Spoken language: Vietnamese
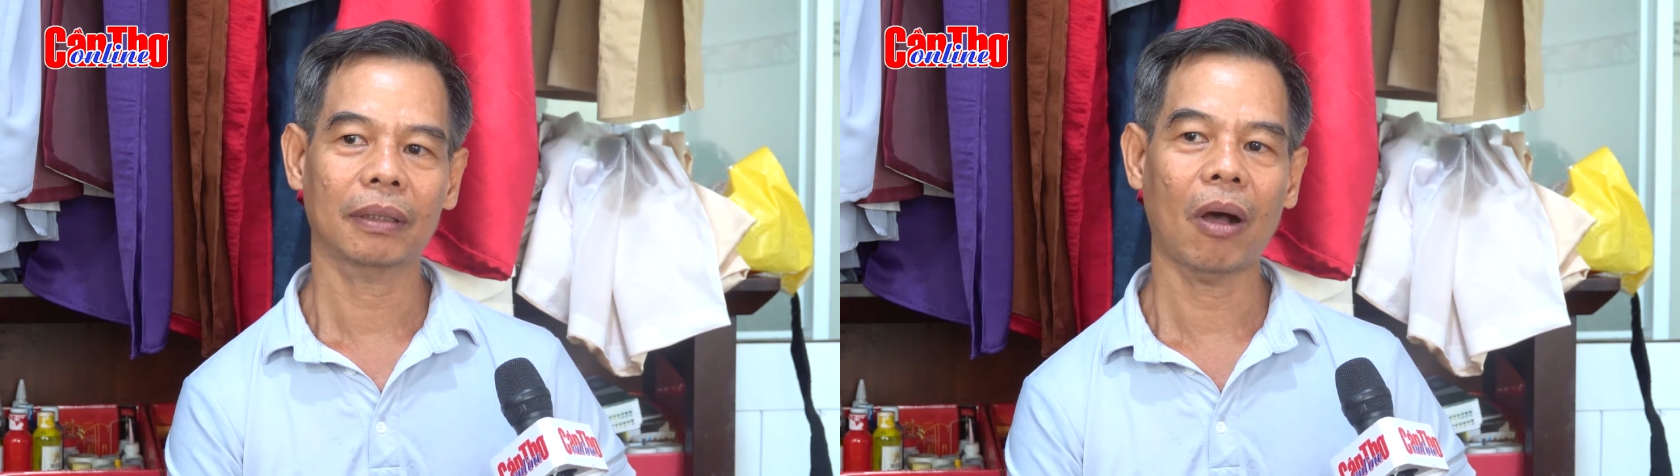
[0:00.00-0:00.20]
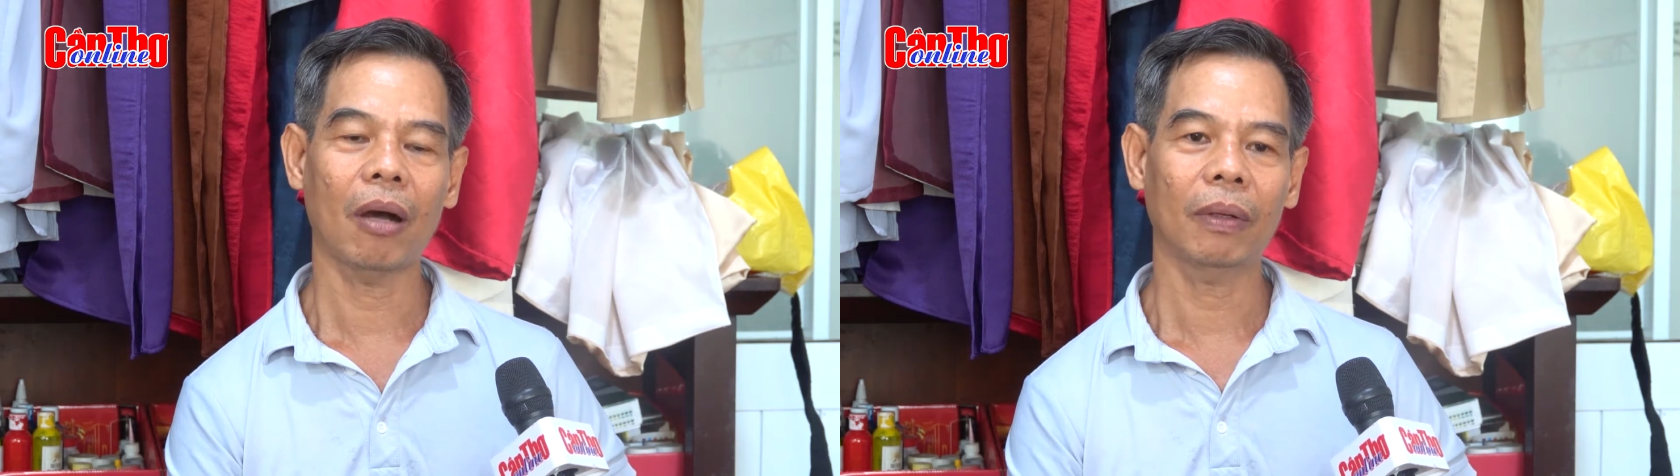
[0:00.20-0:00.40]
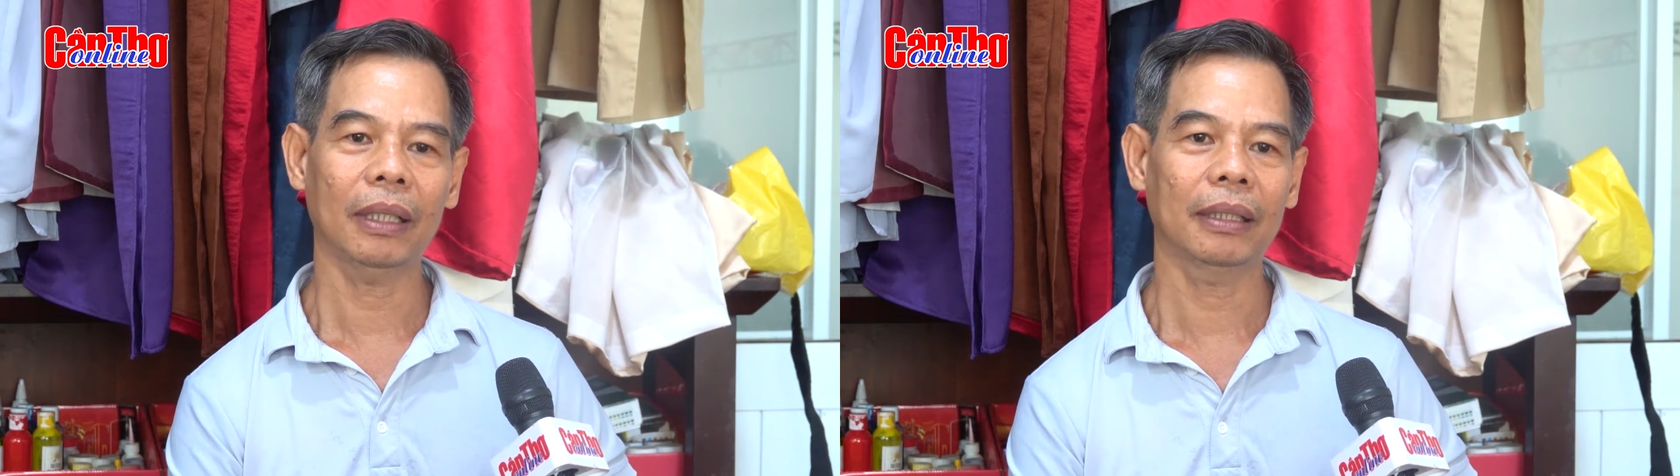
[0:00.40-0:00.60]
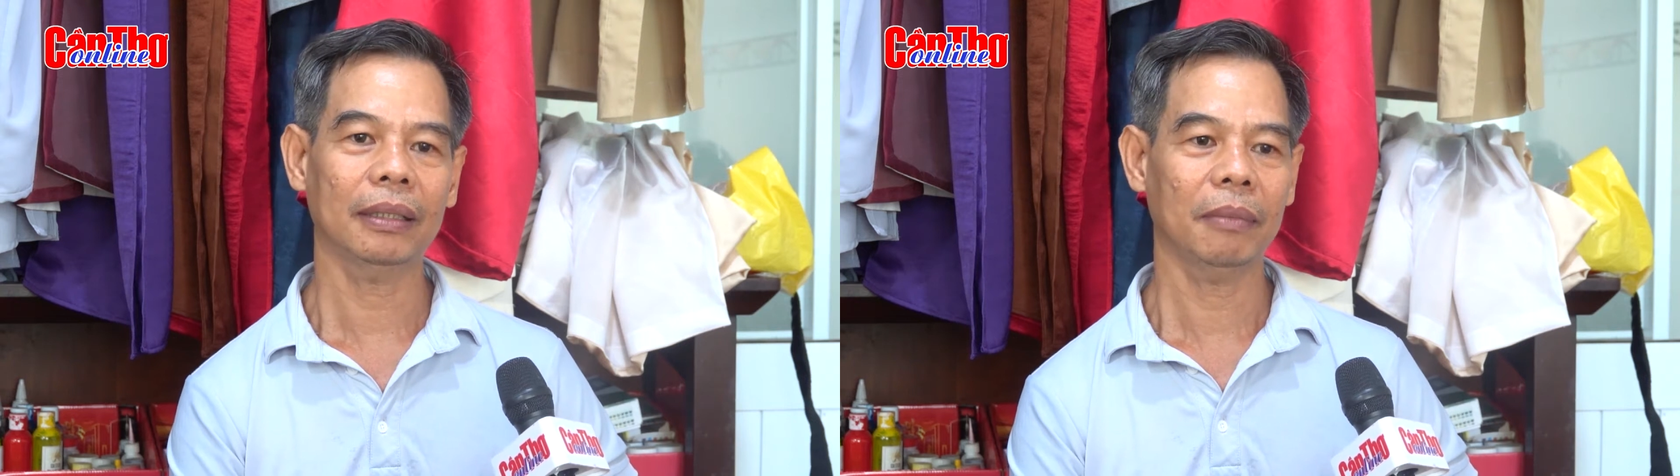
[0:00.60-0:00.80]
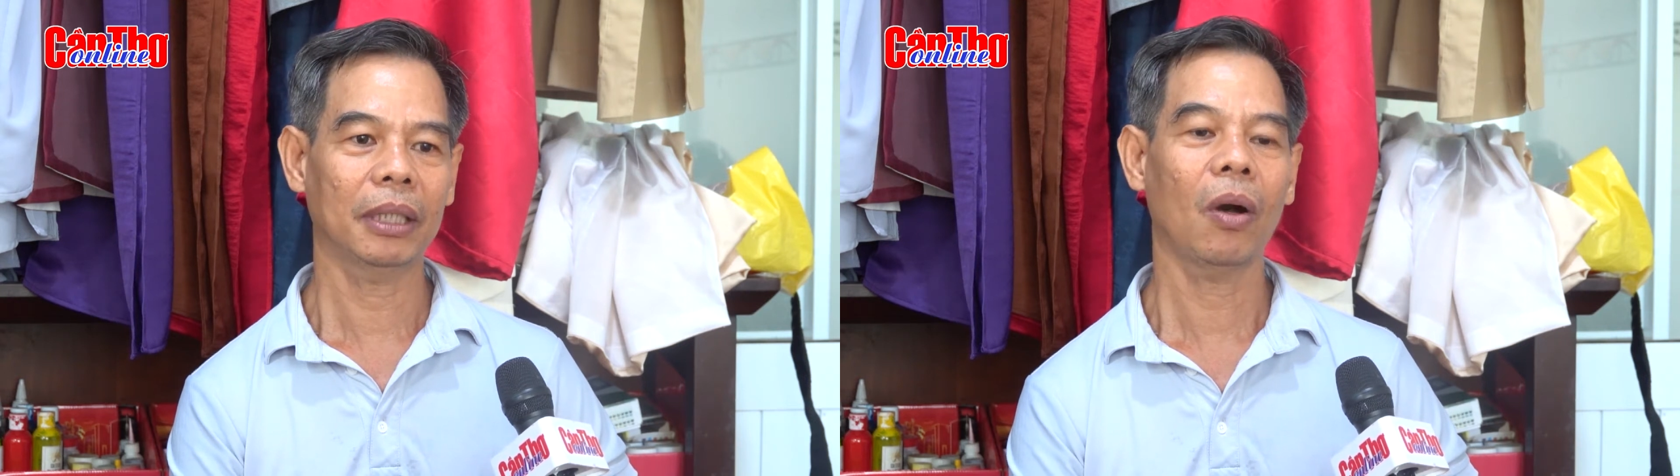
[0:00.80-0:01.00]
to quá thì nó
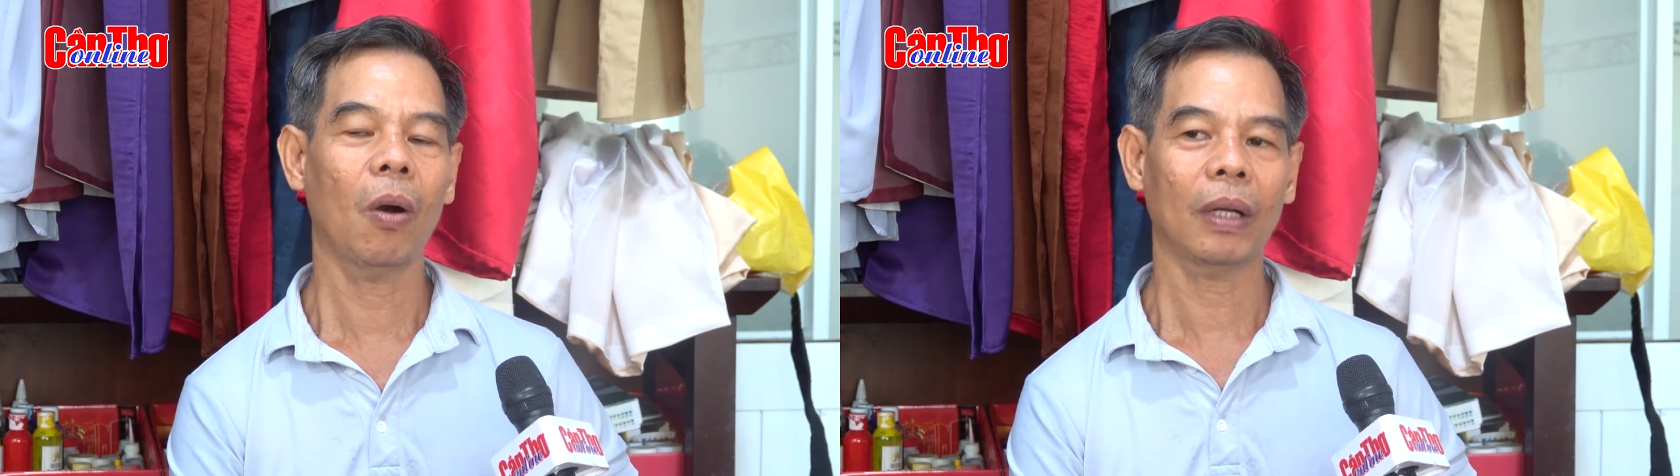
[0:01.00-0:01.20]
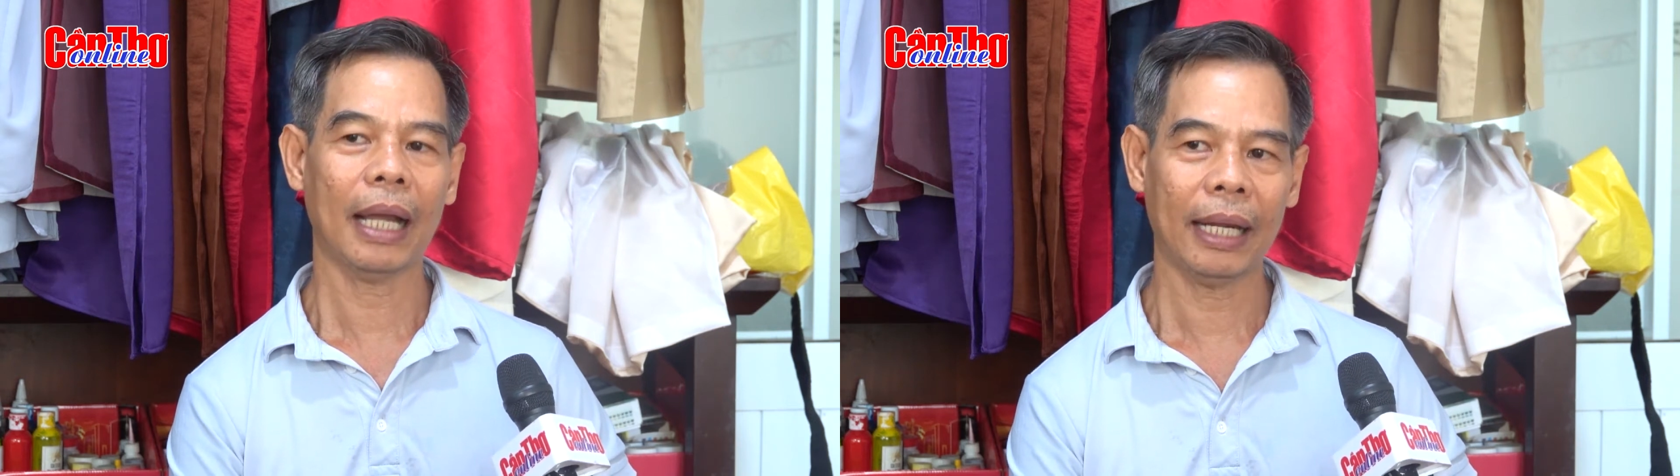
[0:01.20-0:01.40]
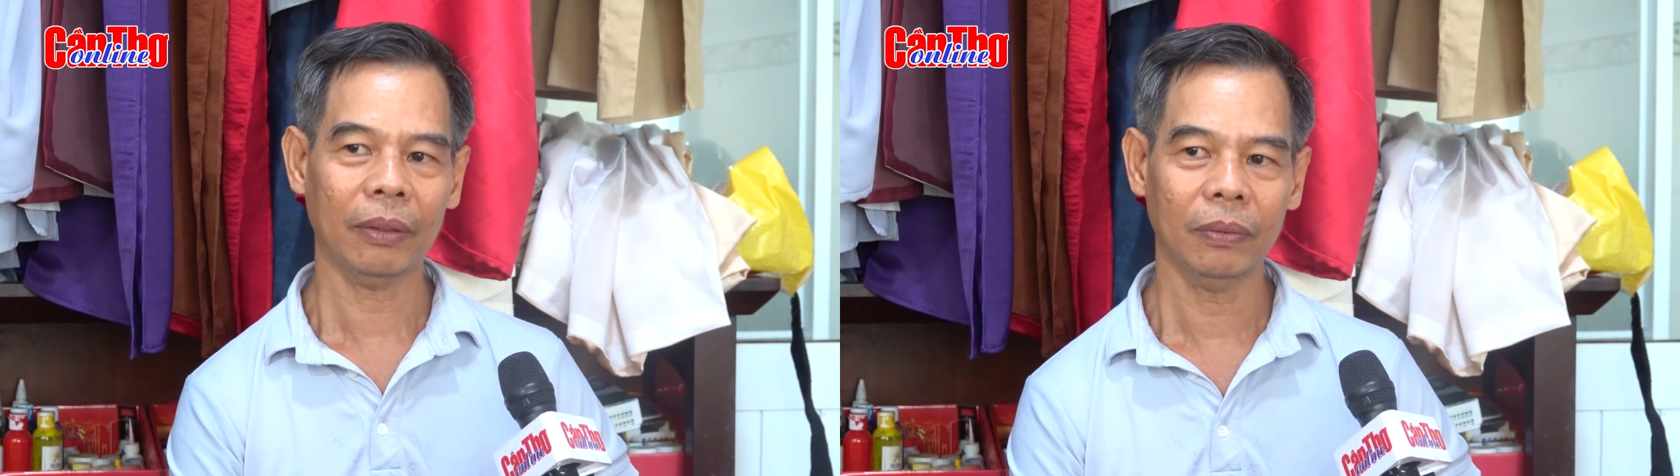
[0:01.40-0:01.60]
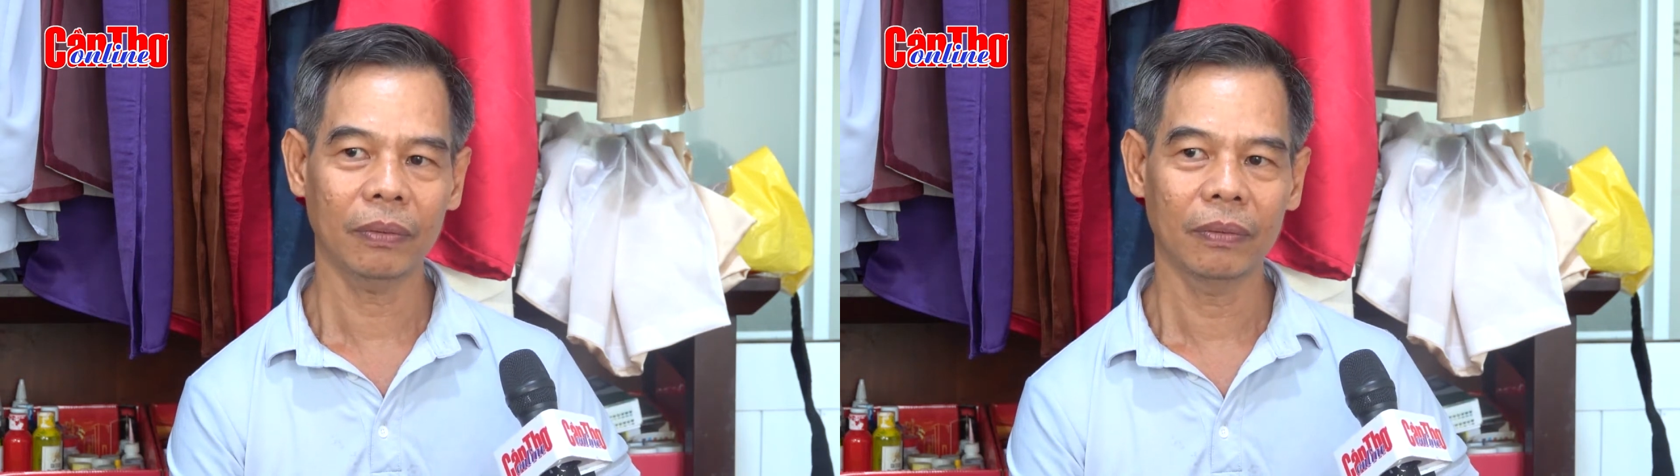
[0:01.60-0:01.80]
sẽ bị thô cái áo